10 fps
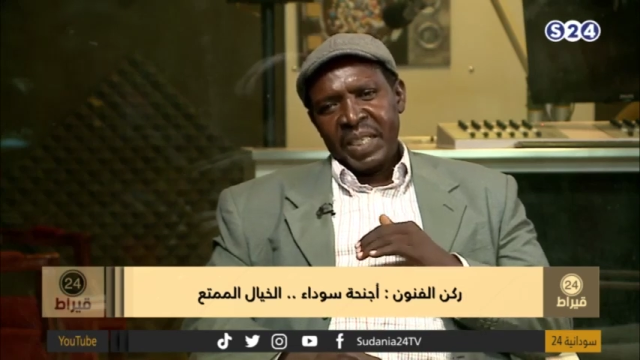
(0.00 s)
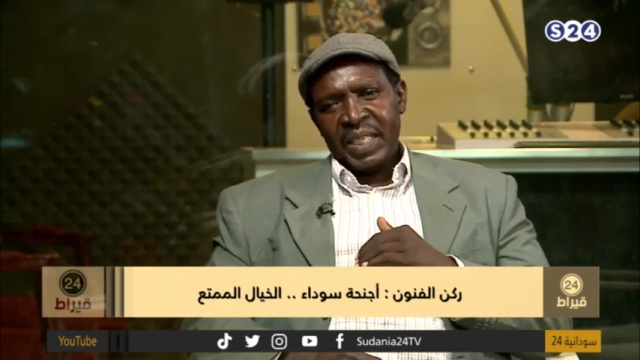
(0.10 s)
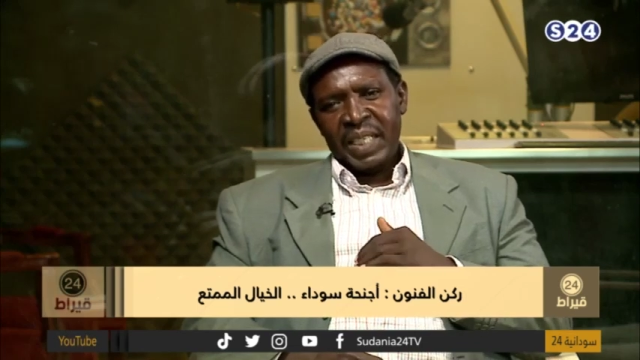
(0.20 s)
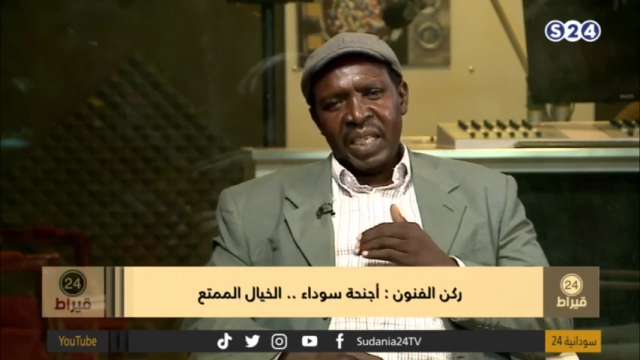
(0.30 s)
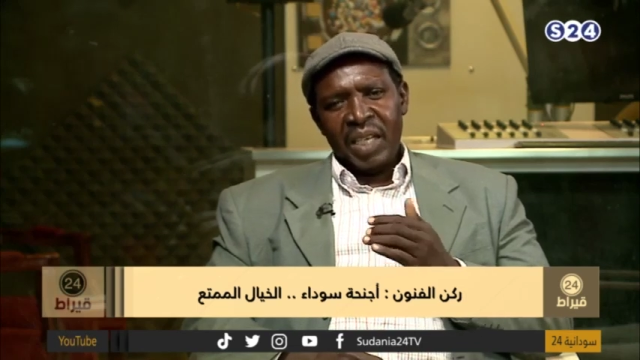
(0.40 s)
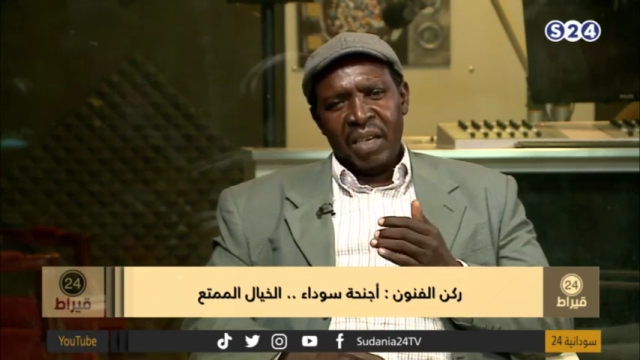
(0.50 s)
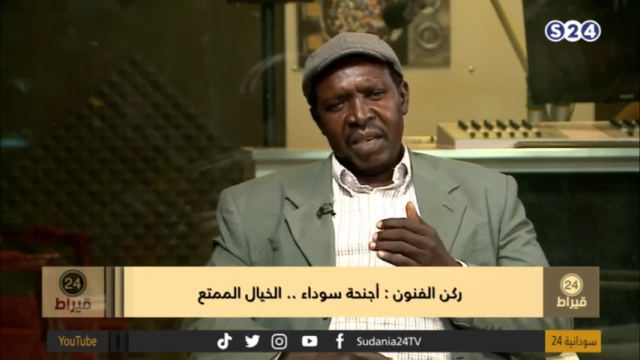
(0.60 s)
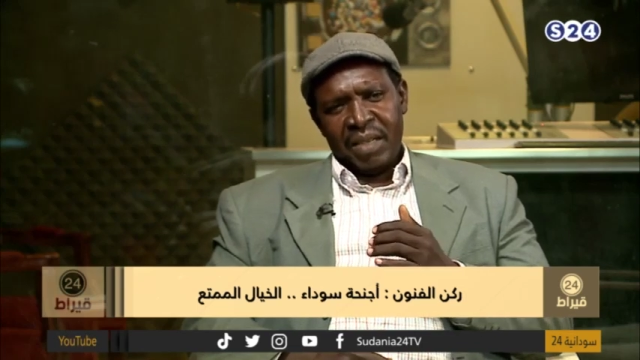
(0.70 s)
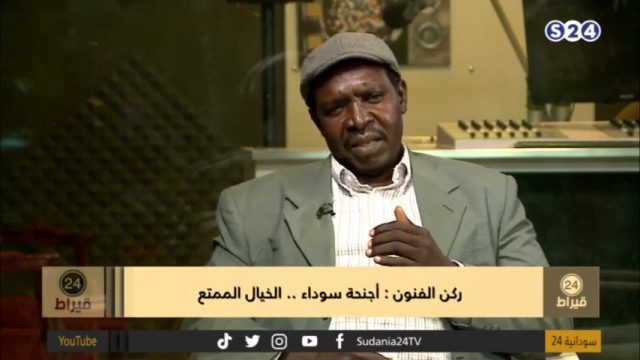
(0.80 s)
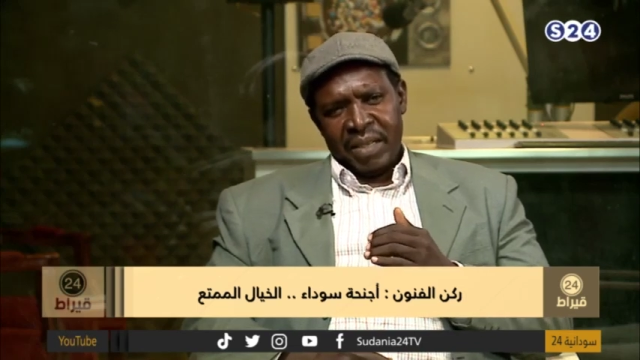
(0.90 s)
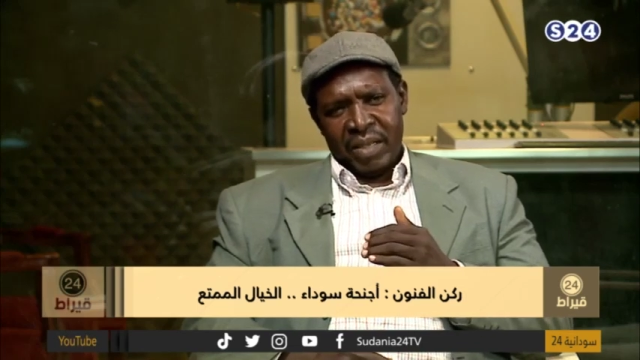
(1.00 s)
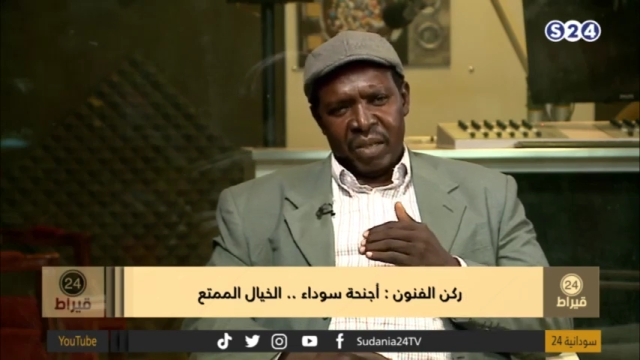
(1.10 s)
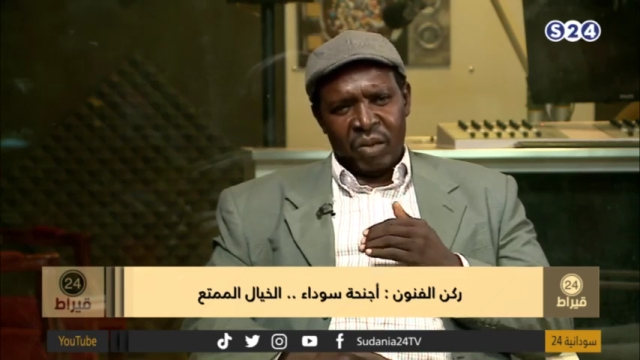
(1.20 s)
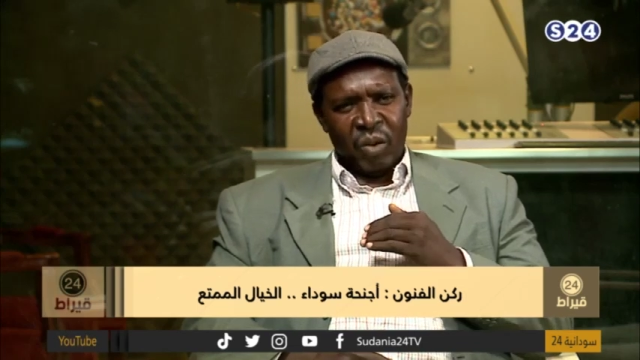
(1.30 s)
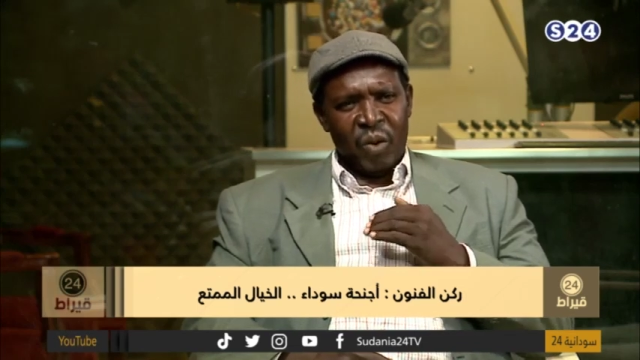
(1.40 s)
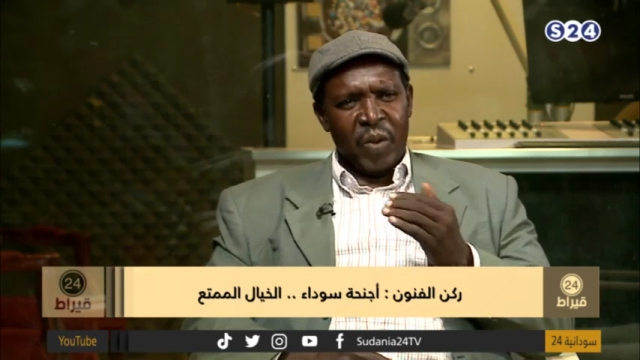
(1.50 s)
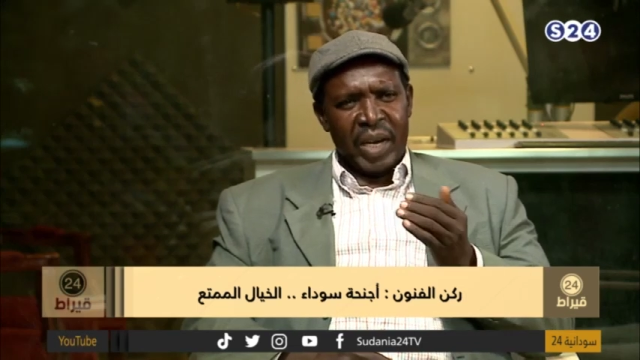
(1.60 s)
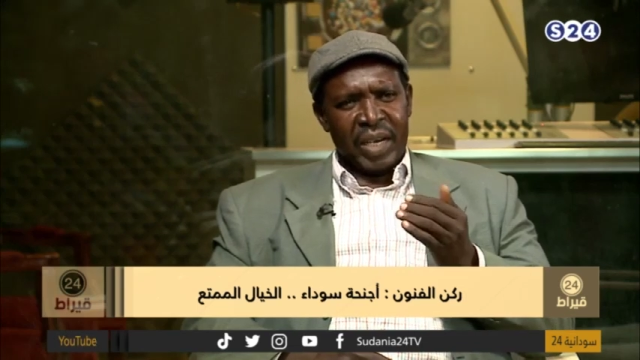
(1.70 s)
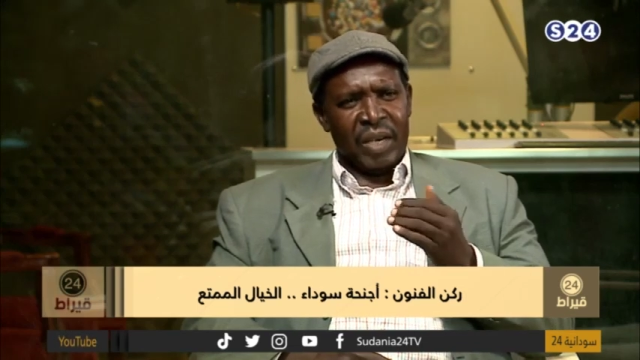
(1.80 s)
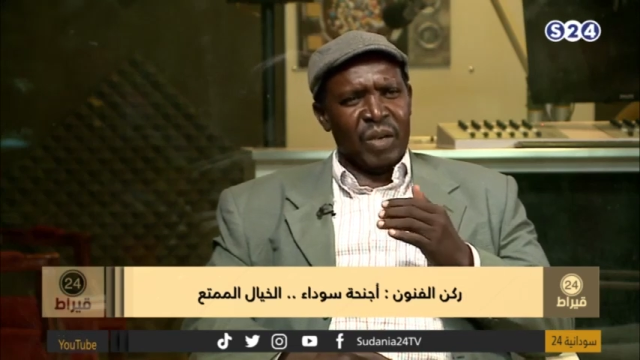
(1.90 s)
نزيل
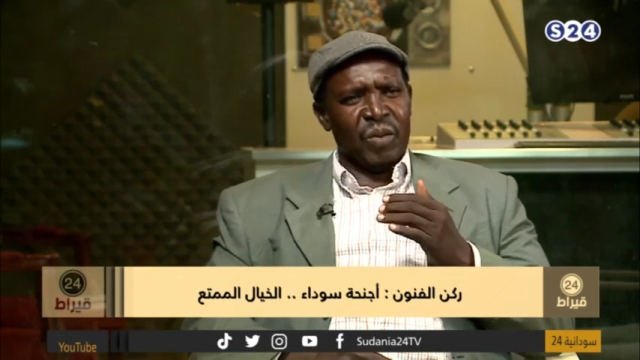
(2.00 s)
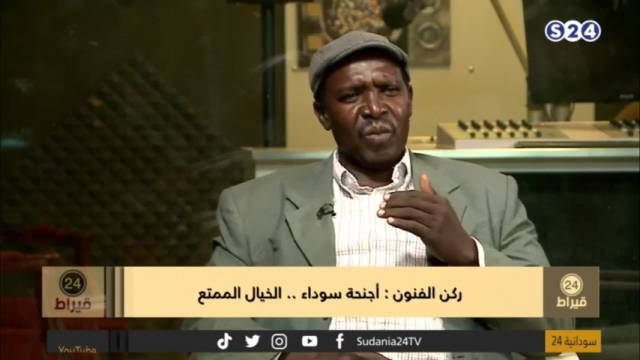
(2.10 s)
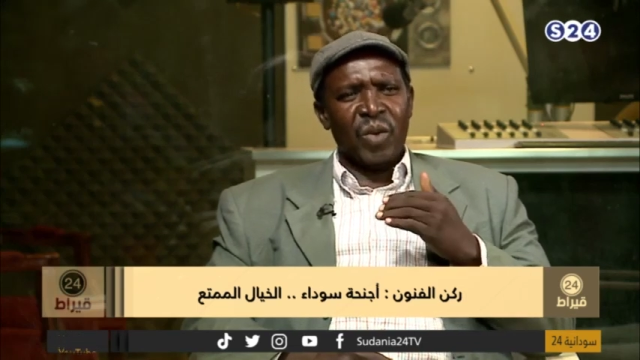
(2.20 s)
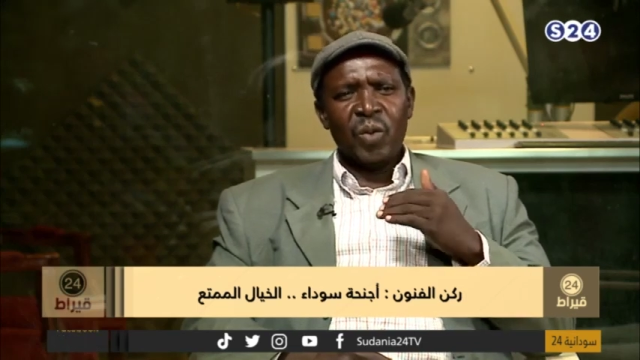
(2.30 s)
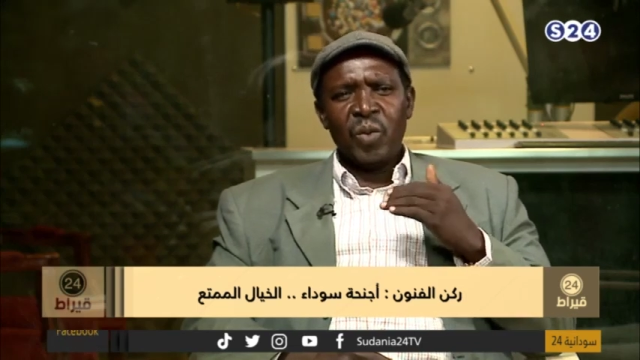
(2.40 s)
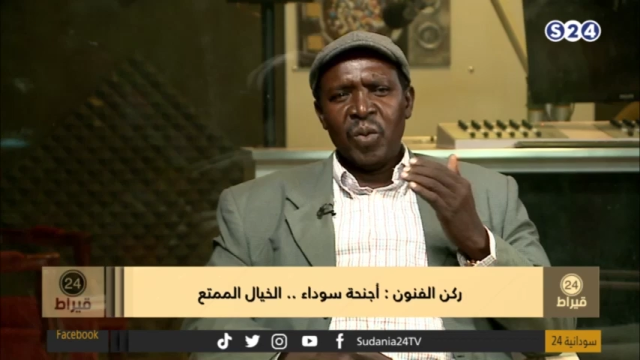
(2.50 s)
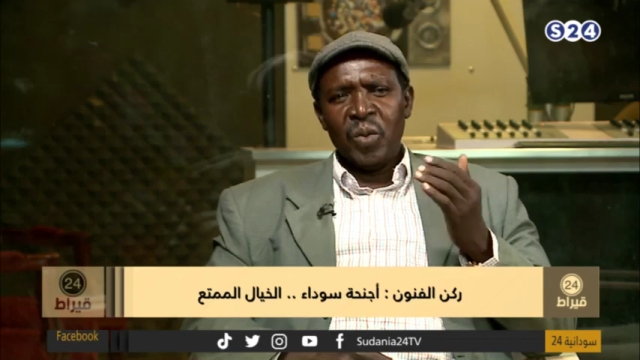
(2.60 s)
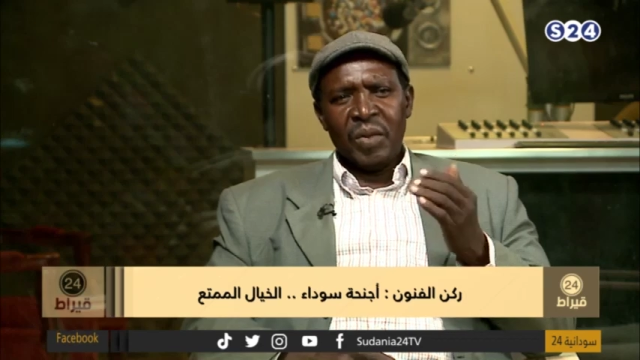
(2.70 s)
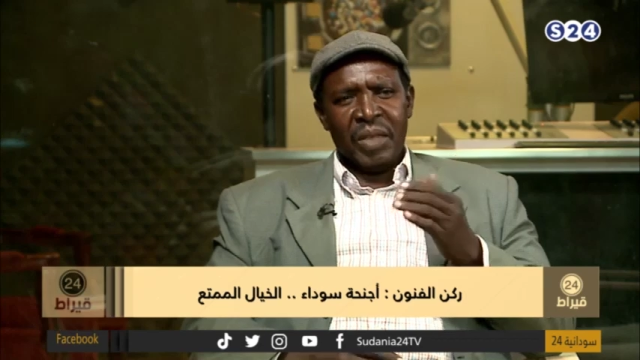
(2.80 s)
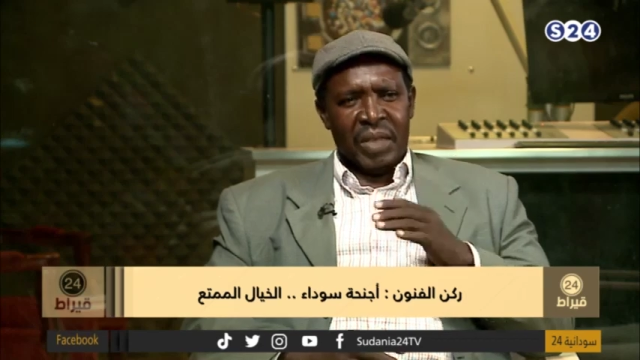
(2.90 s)
القبح الموجود